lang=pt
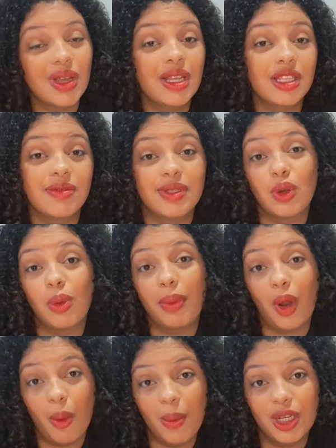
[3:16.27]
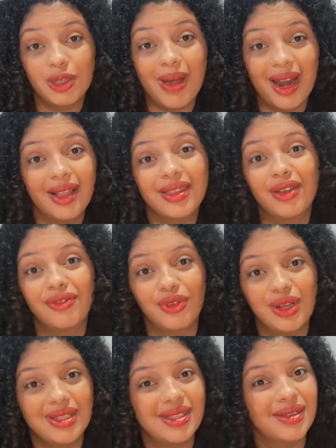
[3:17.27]
Se você comprar uma mais barata e a
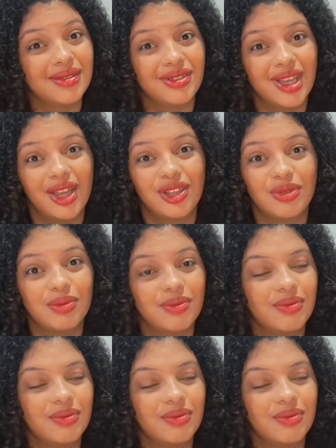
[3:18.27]
folha ser, gente,